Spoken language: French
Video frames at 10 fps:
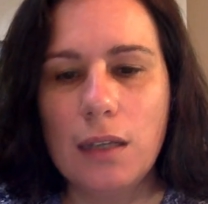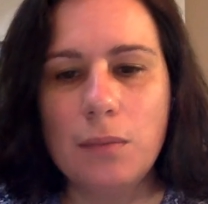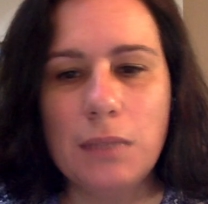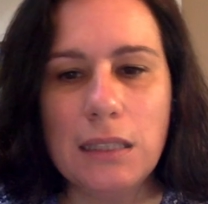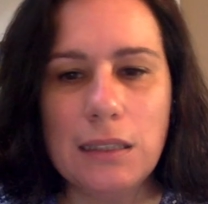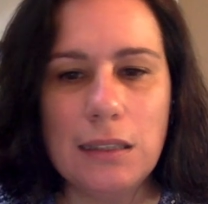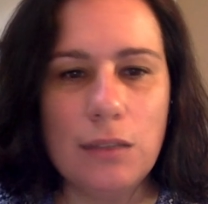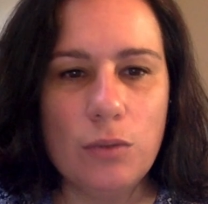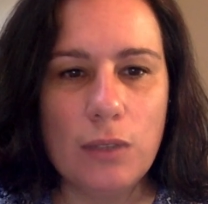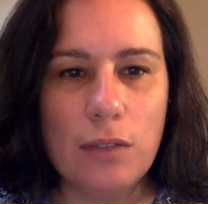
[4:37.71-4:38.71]
Mais si
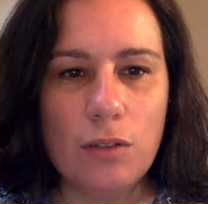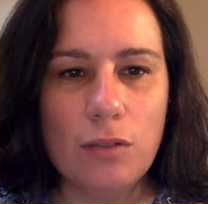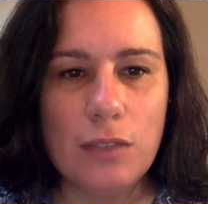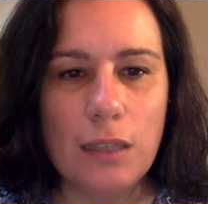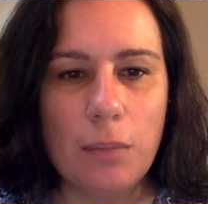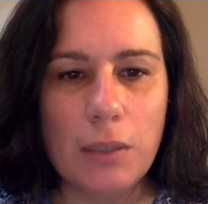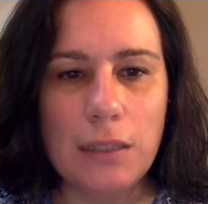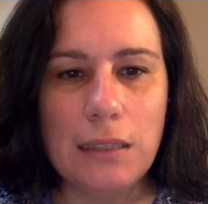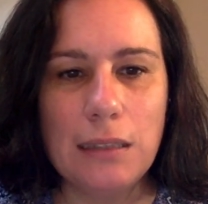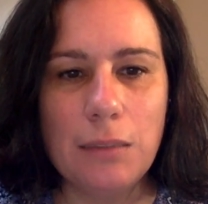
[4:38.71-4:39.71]
vous avez envie
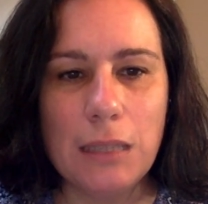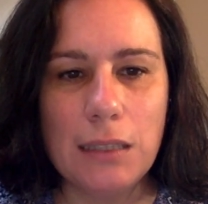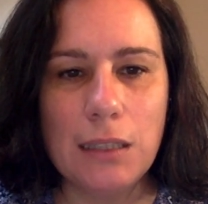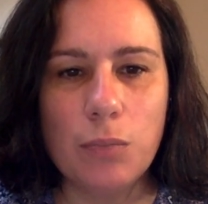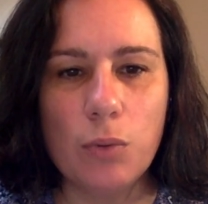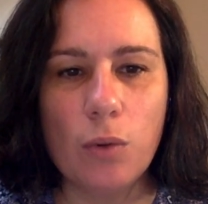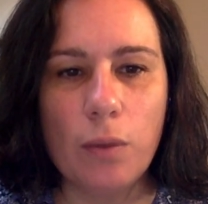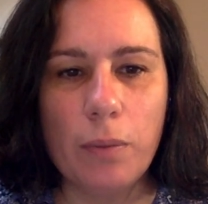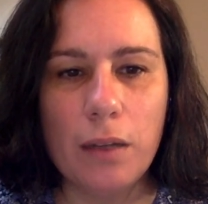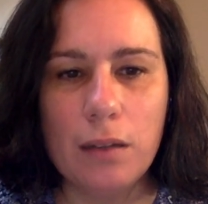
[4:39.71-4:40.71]
d'apporter une thématique, pourquoi
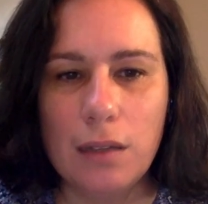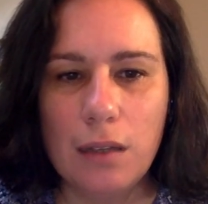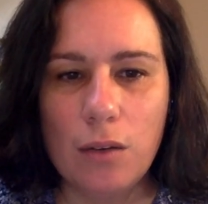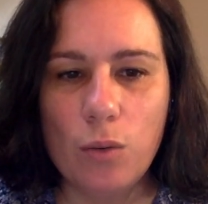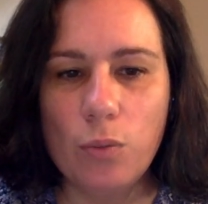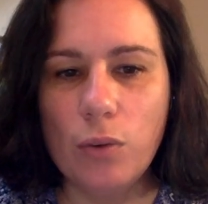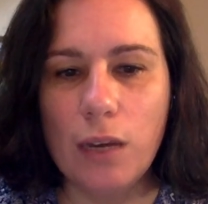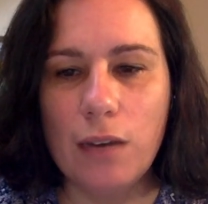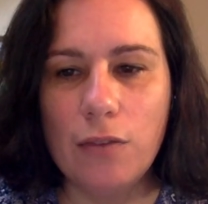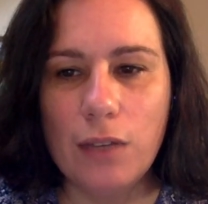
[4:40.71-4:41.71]
pas on
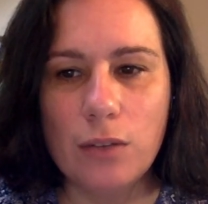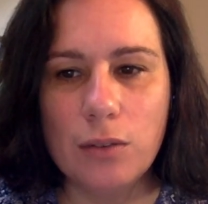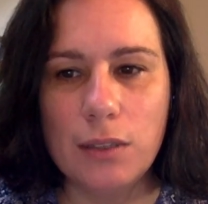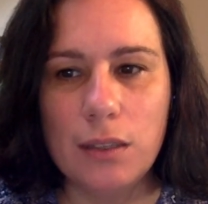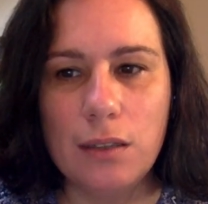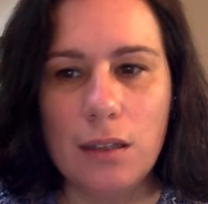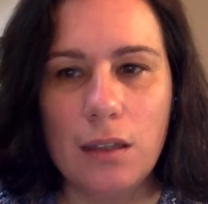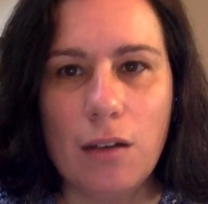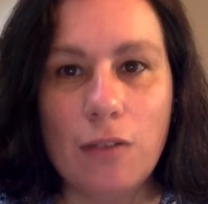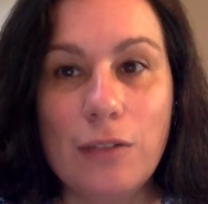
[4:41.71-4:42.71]
pourrait le faire aussi.
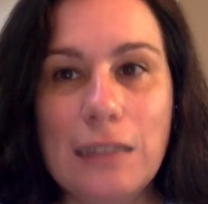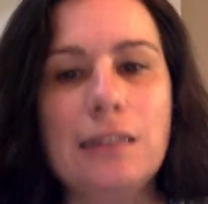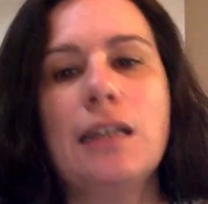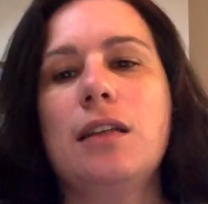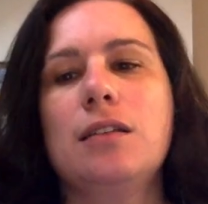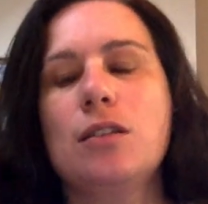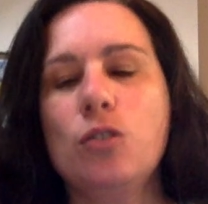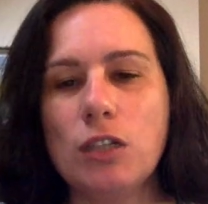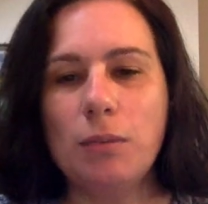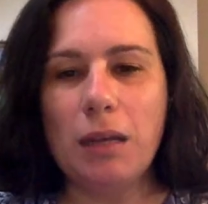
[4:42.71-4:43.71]
En fait, ce
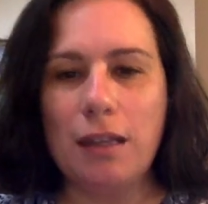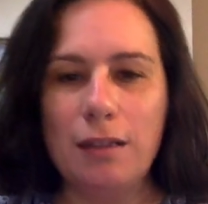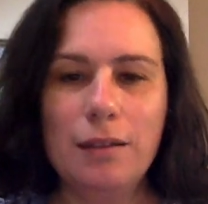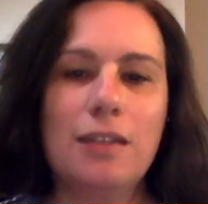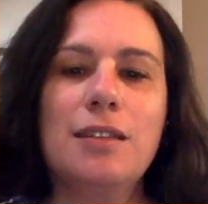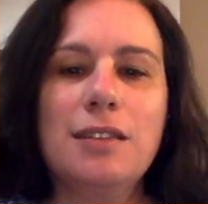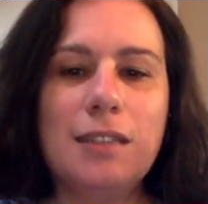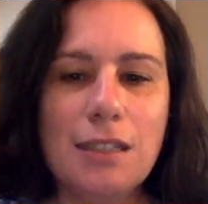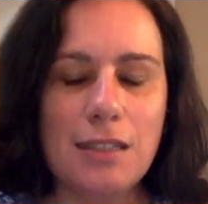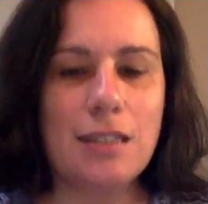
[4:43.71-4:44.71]
que j'aimerais,
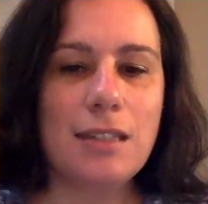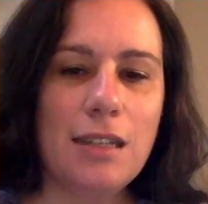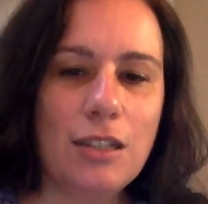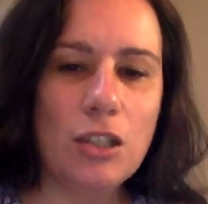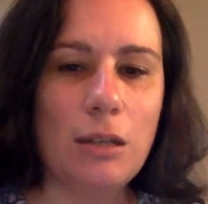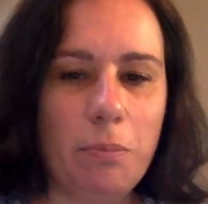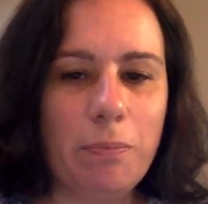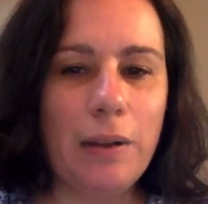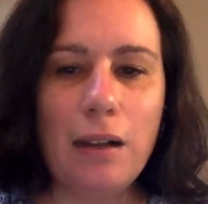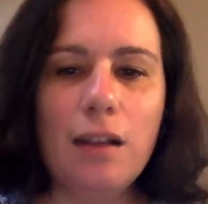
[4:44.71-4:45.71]
c'est que c'est que j'ai
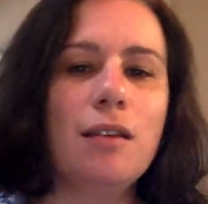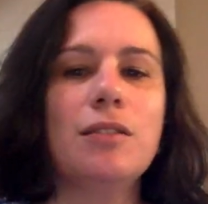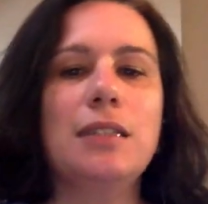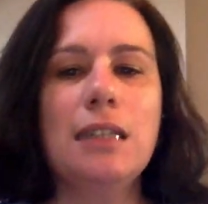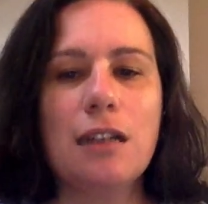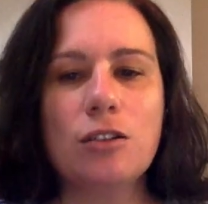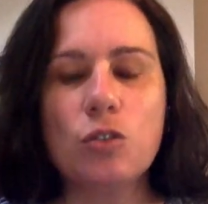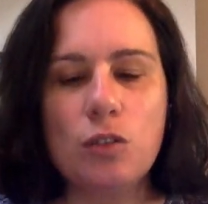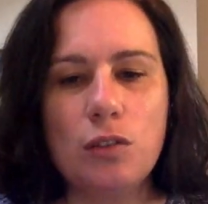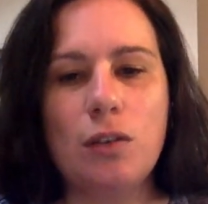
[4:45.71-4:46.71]
pas lancé quelque
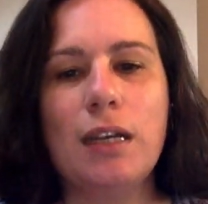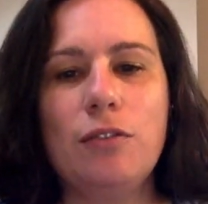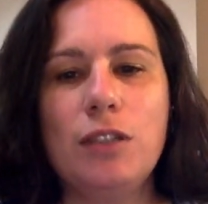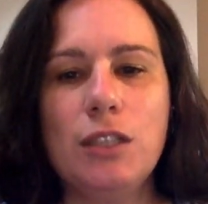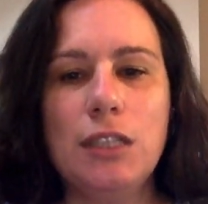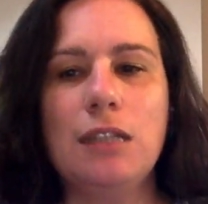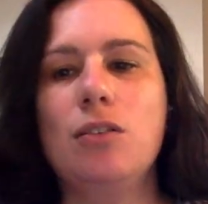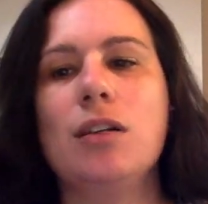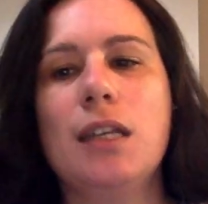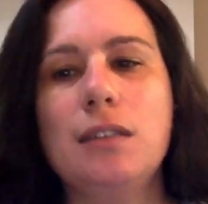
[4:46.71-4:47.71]
chose de réfléchi et
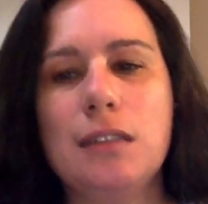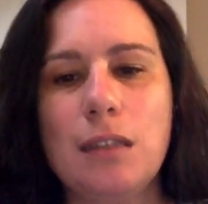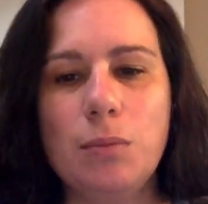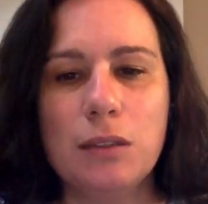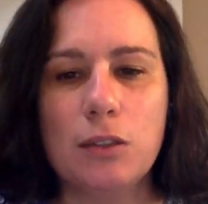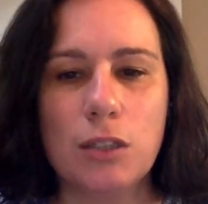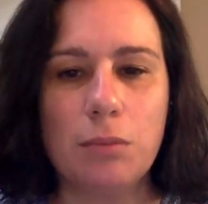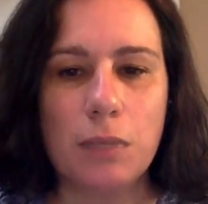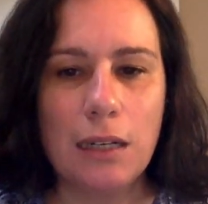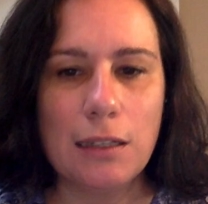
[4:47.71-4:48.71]
d'organisé parce que
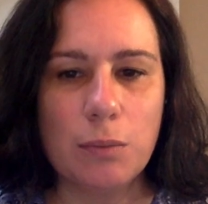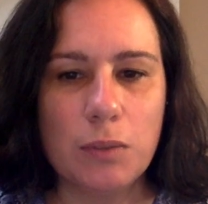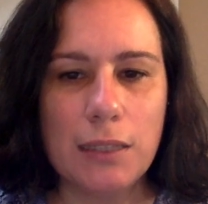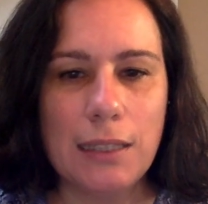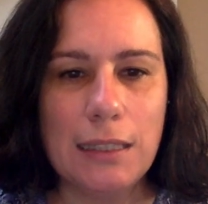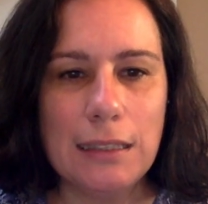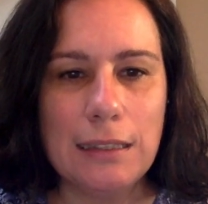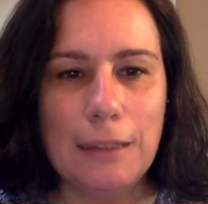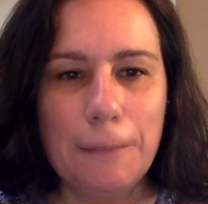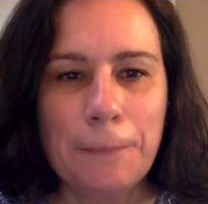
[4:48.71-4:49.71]
j'aime bien la spontanéité